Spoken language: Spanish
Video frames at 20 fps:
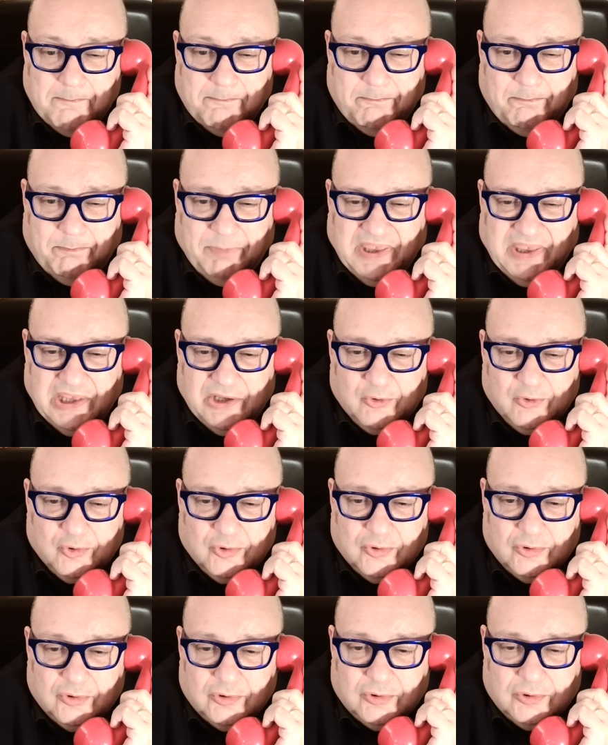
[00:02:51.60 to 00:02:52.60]

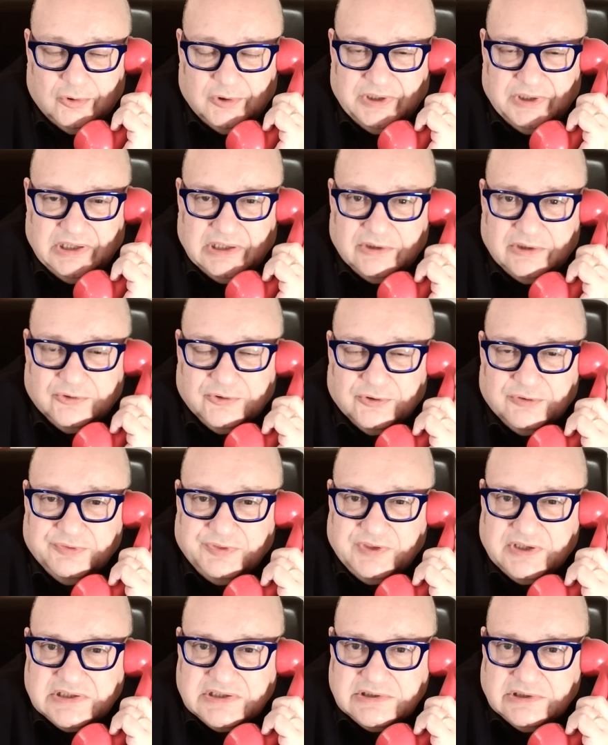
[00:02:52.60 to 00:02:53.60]
Pero, ¿y
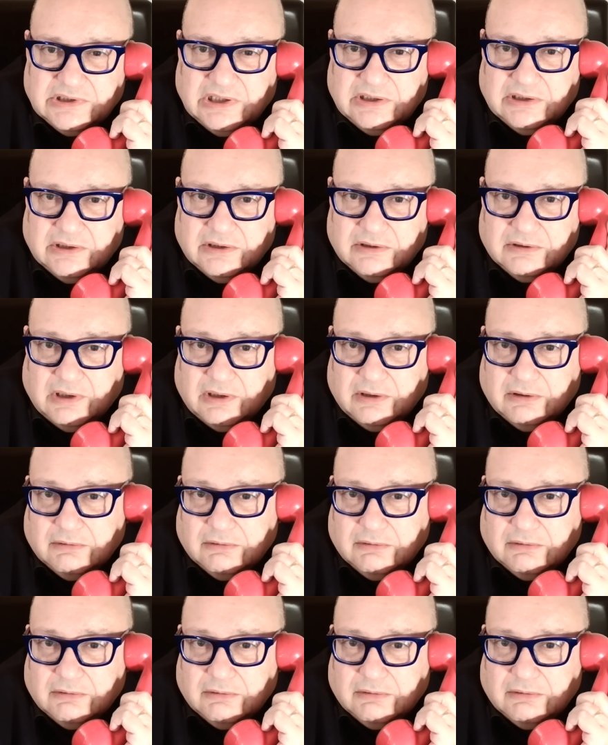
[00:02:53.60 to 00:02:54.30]
entonces la eh,